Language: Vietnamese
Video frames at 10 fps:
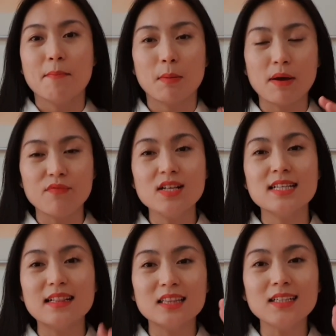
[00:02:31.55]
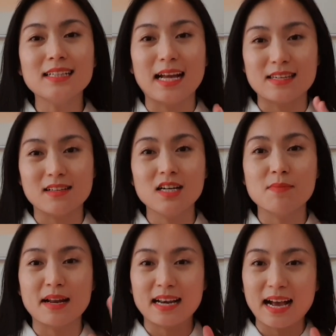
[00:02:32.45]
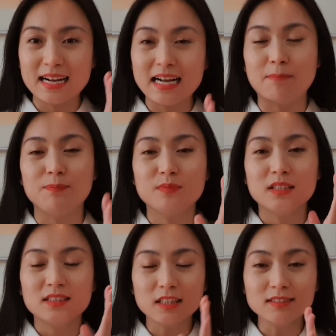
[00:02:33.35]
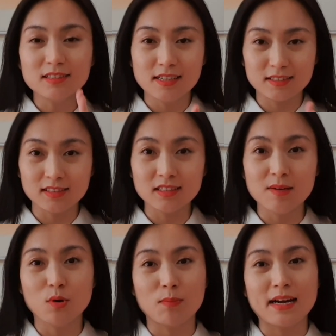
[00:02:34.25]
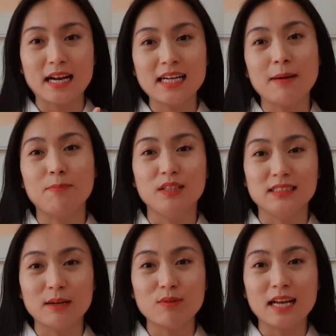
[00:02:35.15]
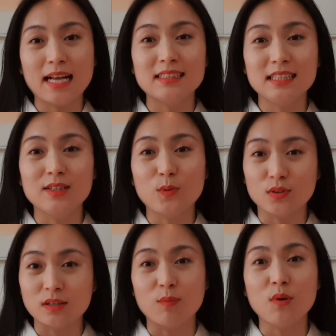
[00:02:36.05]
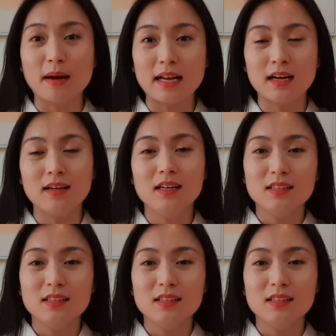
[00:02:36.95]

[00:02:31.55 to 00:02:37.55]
Mà bạn viết ra tất cả những người bạn đã gặp, từng người từng người một bạn đã gặp ở trong cái hành trình cuộc sống của bạn á.